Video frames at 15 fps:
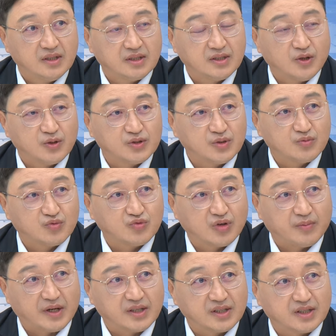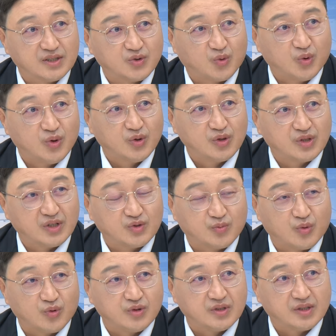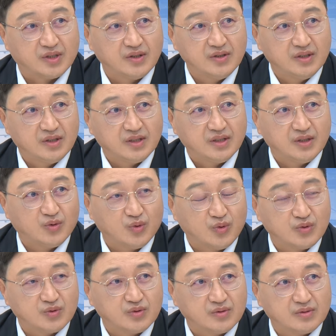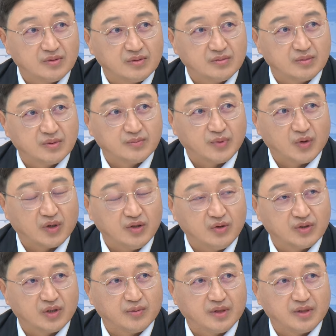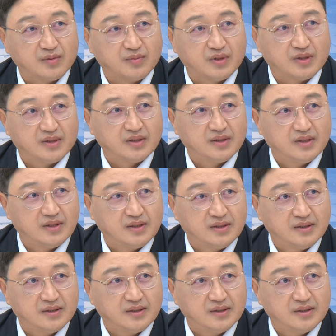근데 여기서 우리가 봐야 될 게 이제 고용을 계속 보고 있잖아요. 네. 이 고용 뭐 평가는 어떻게 봐야 됩니까? 네, 좀 전에